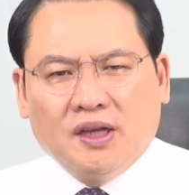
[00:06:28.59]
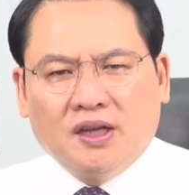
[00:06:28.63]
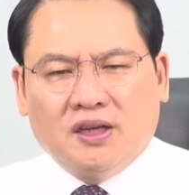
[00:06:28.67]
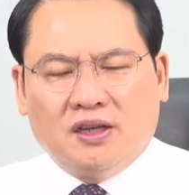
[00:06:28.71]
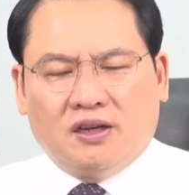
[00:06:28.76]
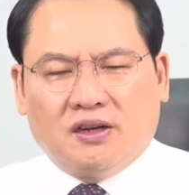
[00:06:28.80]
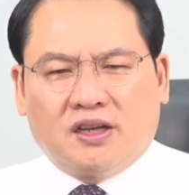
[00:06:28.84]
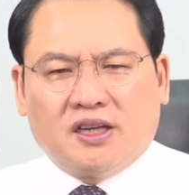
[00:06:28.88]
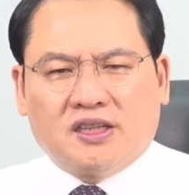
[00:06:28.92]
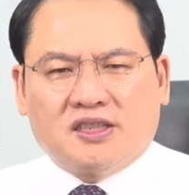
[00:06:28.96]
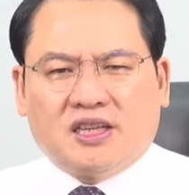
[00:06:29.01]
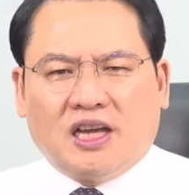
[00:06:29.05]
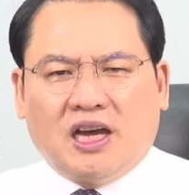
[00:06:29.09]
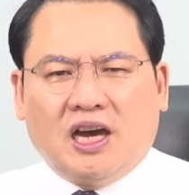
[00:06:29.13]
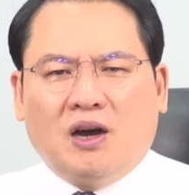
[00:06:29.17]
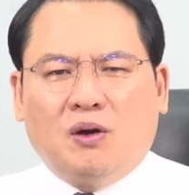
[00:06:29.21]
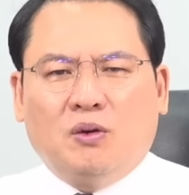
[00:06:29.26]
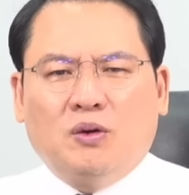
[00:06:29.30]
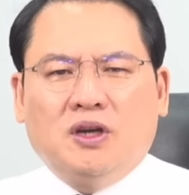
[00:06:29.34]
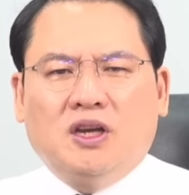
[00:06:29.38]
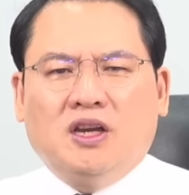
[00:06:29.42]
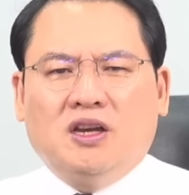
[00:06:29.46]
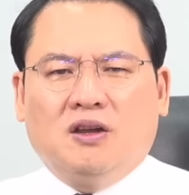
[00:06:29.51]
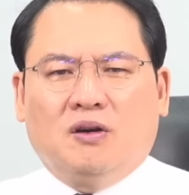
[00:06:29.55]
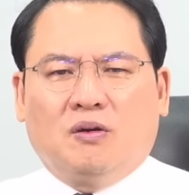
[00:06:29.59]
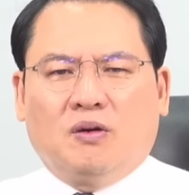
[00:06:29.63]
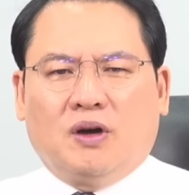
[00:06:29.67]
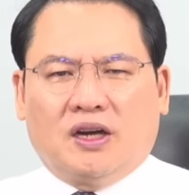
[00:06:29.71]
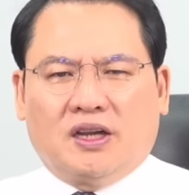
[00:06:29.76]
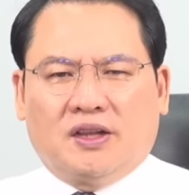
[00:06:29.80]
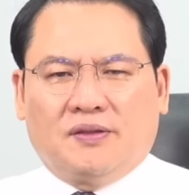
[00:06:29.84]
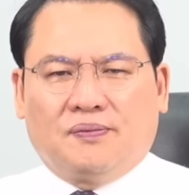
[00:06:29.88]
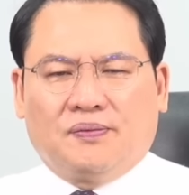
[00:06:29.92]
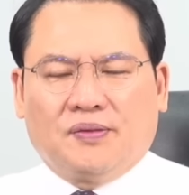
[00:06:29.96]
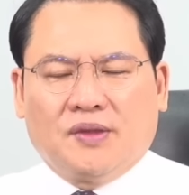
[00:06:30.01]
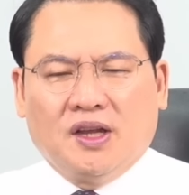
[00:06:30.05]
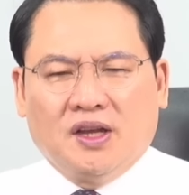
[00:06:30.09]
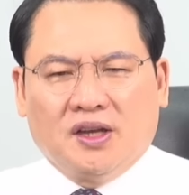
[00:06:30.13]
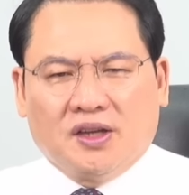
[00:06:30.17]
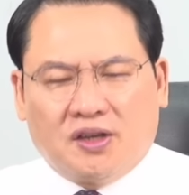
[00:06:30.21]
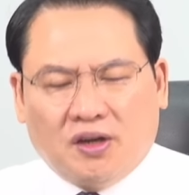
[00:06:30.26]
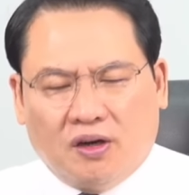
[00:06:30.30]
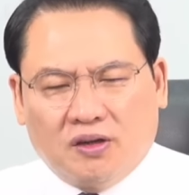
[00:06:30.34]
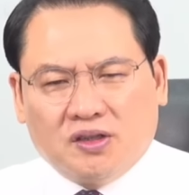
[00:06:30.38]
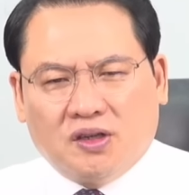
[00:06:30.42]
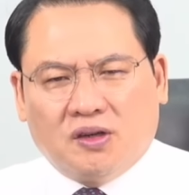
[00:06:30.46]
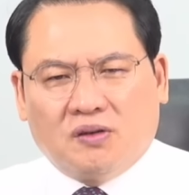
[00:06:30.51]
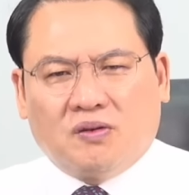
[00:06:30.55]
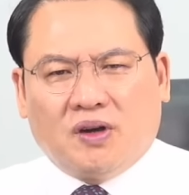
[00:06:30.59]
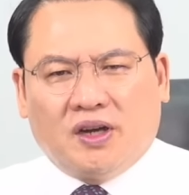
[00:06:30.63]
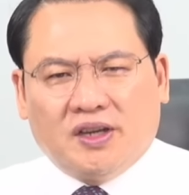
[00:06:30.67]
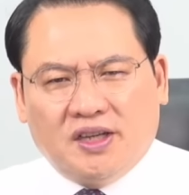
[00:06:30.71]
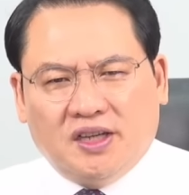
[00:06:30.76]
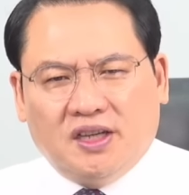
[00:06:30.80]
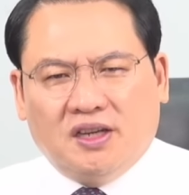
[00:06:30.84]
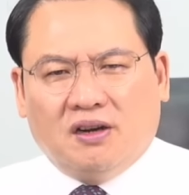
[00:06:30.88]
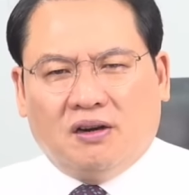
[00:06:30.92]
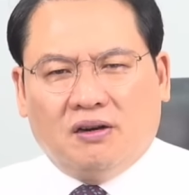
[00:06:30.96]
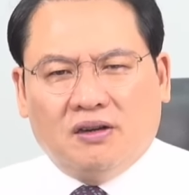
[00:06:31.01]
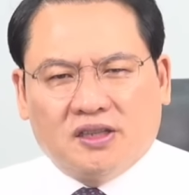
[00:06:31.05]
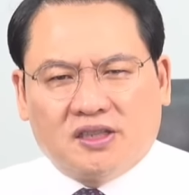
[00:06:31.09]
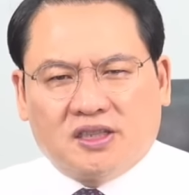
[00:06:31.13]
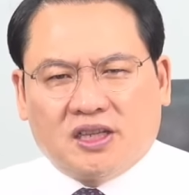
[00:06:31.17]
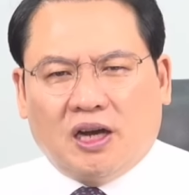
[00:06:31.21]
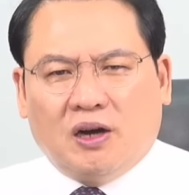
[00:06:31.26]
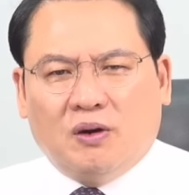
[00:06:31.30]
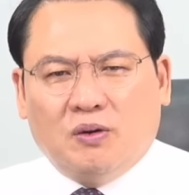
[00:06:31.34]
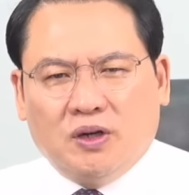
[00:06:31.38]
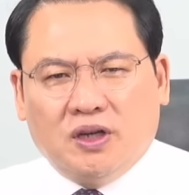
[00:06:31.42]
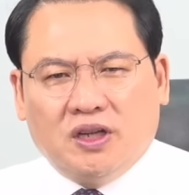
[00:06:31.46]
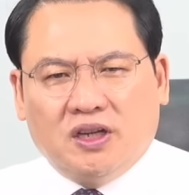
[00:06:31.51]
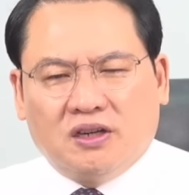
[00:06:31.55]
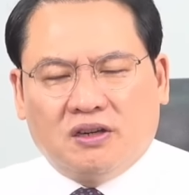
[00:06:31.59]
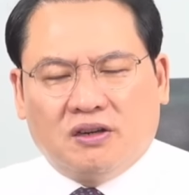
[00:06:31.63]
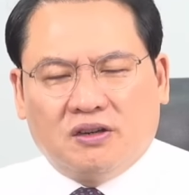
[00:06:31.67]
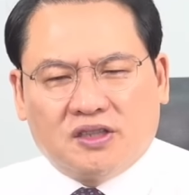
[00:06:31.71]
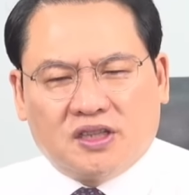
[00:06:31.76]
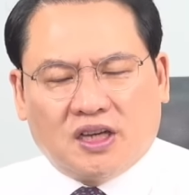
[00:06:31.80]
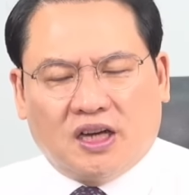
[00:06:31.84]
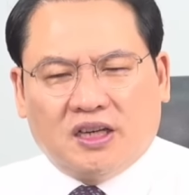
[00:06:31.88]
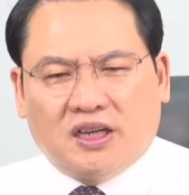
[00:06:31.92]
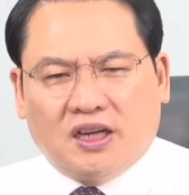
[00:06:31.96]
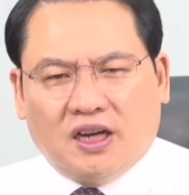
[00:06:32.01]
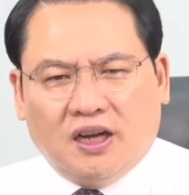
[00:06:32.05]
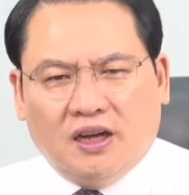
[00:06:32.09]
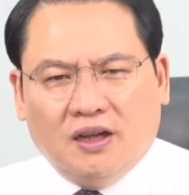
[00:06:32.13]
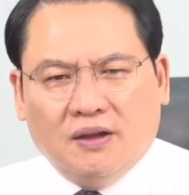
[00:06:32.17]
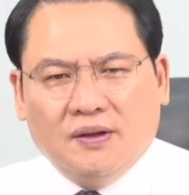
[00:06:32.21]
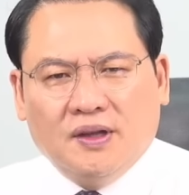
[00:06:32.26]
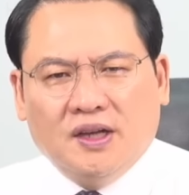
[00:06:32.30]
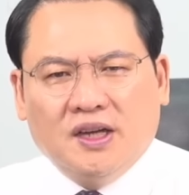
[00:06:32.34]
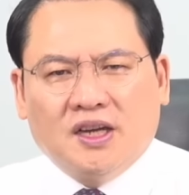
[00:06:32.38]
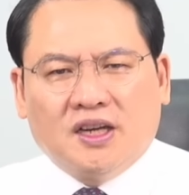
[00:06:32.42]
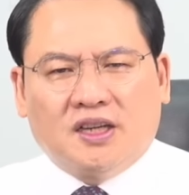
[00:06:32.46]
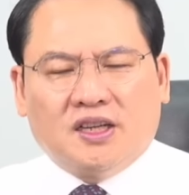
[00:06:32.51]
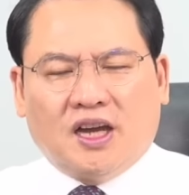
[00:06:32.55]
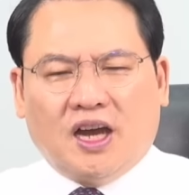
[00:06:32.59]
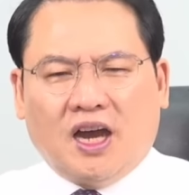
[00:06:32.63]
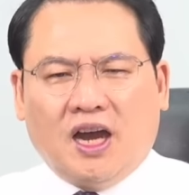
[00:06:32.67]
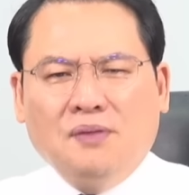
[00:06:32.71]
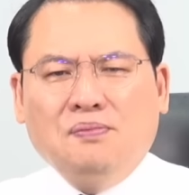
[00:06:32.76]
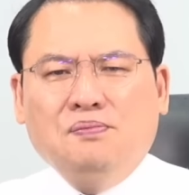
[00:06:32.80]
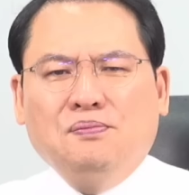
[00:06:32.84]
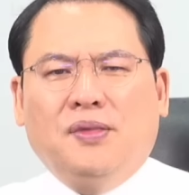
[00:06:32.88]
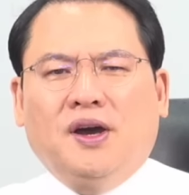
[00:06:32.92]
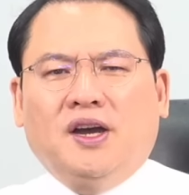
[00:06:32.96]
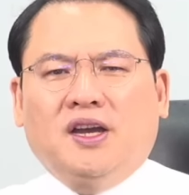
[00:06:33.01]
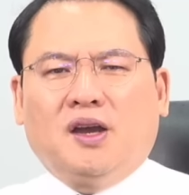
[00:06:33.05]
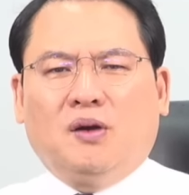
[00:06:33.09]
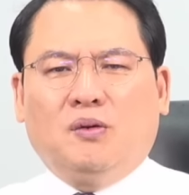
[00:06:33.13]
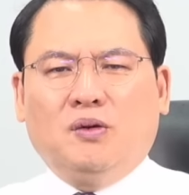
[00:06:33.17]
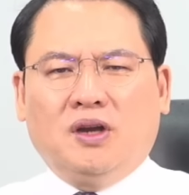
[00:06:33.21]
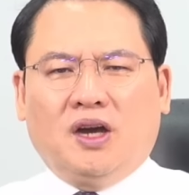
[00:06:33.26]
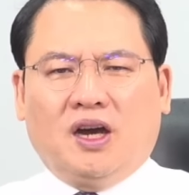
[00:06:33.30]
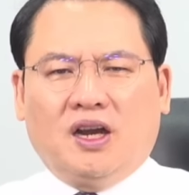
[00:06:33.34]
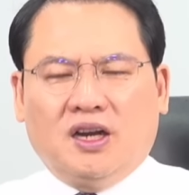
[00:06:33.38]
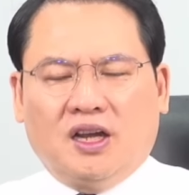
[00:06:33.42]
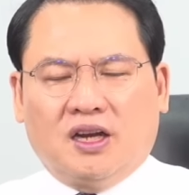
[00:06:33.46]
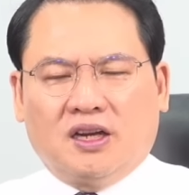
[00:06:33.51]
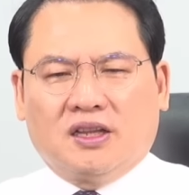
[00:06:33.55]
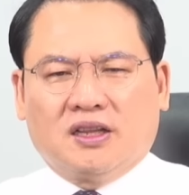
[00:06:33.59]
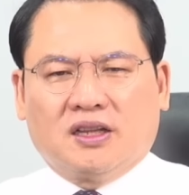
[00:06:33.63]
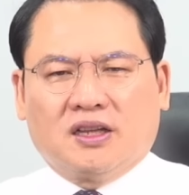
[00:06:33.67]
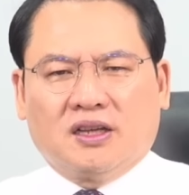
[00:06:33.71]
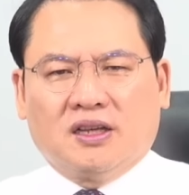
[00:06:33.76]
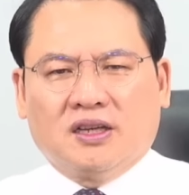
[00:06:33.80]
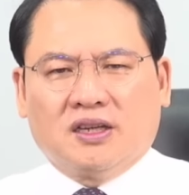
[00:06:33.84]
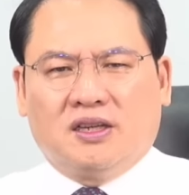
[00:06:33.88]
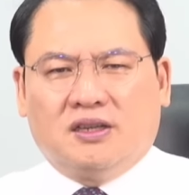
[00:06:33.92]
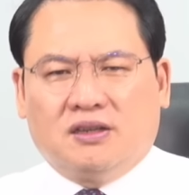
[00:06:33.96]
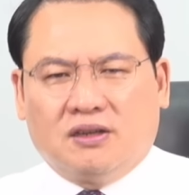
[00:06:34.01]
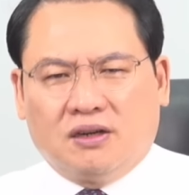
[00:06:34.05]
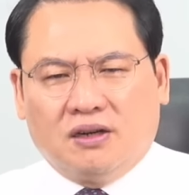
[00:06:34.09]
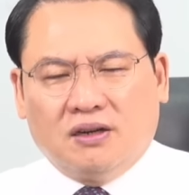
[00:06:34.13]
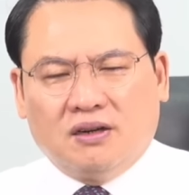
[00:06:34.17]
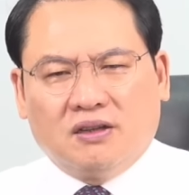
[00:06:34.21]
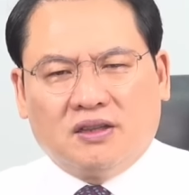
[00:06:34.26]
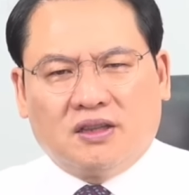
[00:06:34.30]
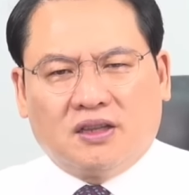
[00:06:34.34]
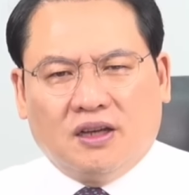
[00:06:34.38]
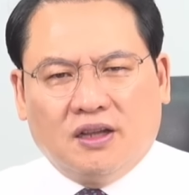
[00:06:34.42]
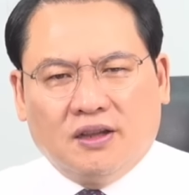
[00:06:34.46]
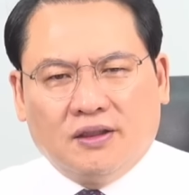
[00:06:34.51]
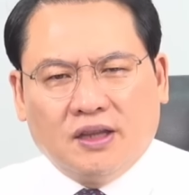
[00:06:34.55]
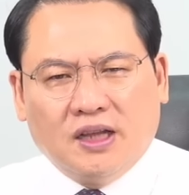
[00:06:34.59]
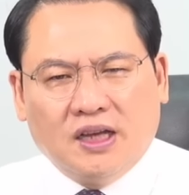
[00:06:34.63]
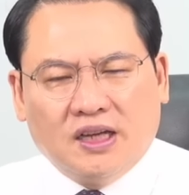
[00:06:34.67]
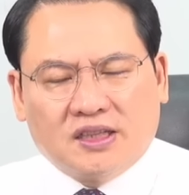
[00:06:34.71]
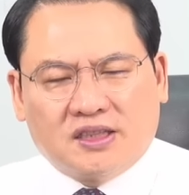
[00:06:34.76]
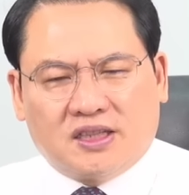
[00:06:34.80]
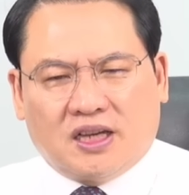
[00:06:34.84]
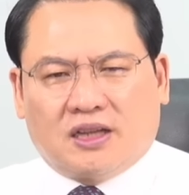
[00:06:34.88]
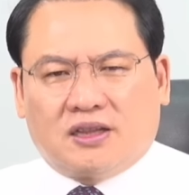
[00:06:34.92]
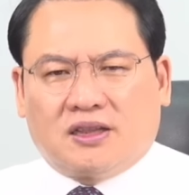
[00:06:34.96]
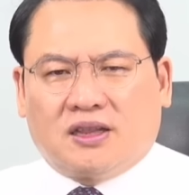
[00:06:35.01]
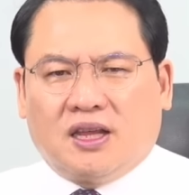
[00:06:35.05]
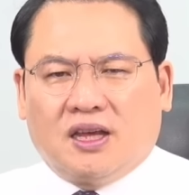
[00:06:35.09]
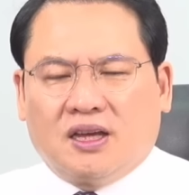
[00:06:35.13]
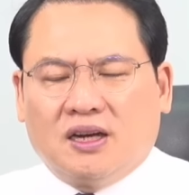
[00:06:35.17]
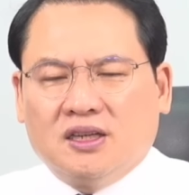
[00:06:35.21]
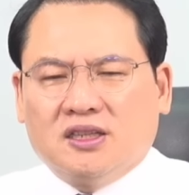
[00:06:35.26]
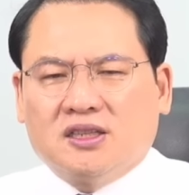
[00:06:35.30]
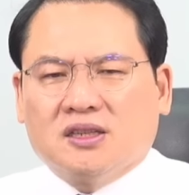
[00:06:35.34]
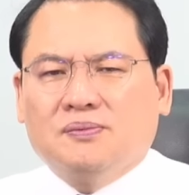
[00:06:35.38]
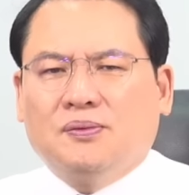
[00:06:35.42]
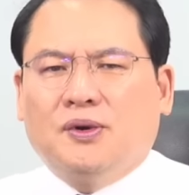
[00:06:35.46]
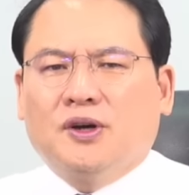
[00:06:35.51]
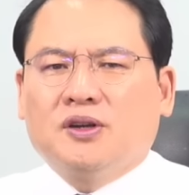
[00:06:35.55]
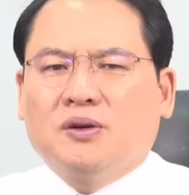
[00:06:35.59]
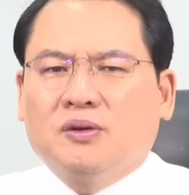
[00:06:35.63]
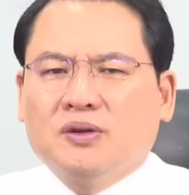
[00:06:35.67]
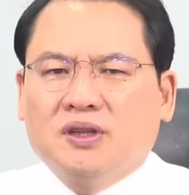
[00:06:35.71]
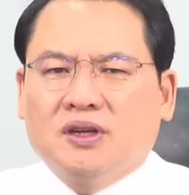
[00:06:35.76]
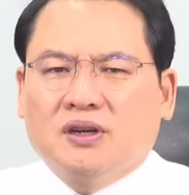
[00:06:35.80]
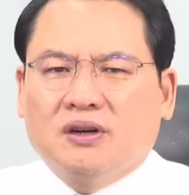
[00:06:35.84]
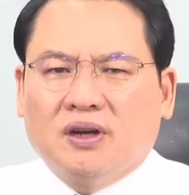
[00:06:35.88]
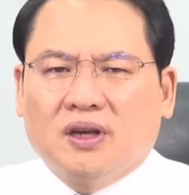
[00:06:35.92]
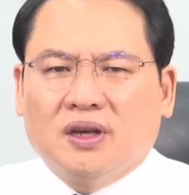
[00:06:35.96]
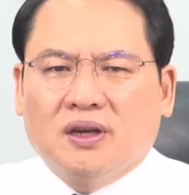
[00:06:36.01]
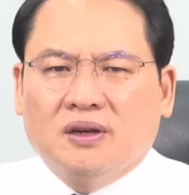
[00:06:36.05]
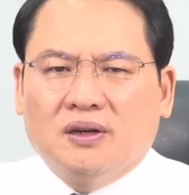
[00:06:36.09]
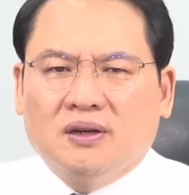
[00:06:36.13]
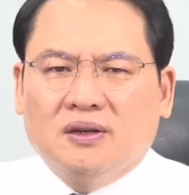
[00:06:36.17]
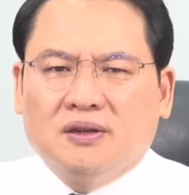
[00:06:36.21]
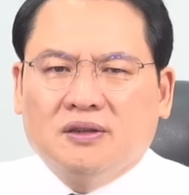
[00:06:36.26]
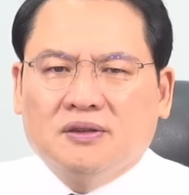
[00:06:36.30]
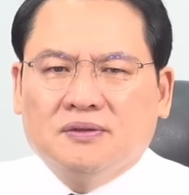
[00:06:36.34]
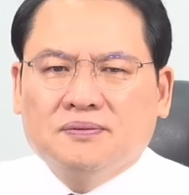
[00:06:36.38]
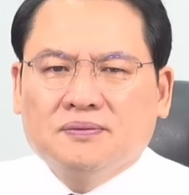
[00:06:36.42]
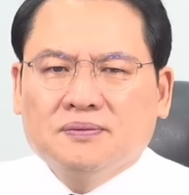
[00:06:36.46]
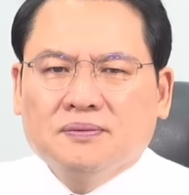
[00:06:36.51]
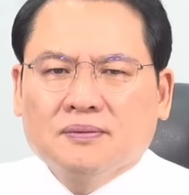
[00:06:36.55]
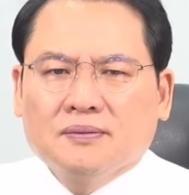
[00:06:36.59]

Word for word: 이렇게 쌓아 올리려고 하는 경력과 이력을 쌓아 올리는 것이 아니라 그냥 한 방에 올라가려는 그런 어떤 작태를 지금 벌이고 있는 거예요.